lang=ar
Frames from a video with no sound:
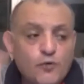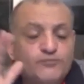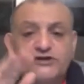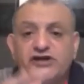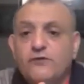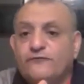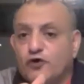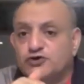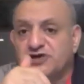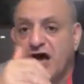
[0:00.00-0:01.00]
وبتديهم
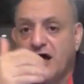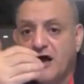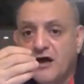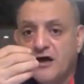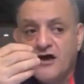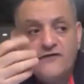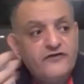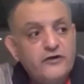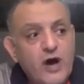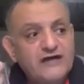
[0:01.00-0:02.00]
فرصه
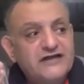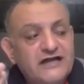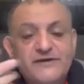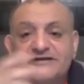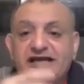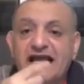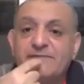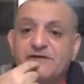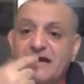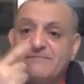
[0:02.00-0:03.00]
في الوقت اللي
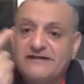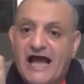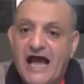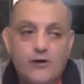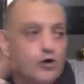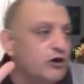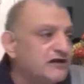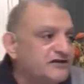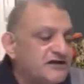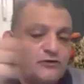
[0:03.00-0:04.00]
بيتكلم كلمه حق
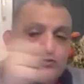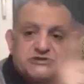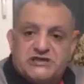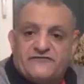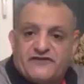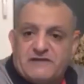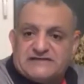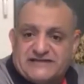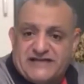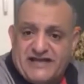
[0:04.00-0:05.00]
ويقول لك تيران وصنافير
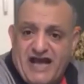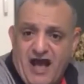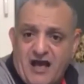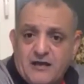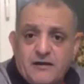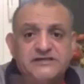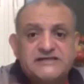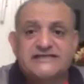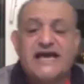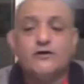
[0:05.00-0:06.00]
مصريه
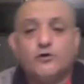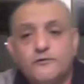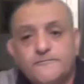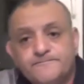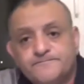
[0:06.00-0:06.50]
تسجنه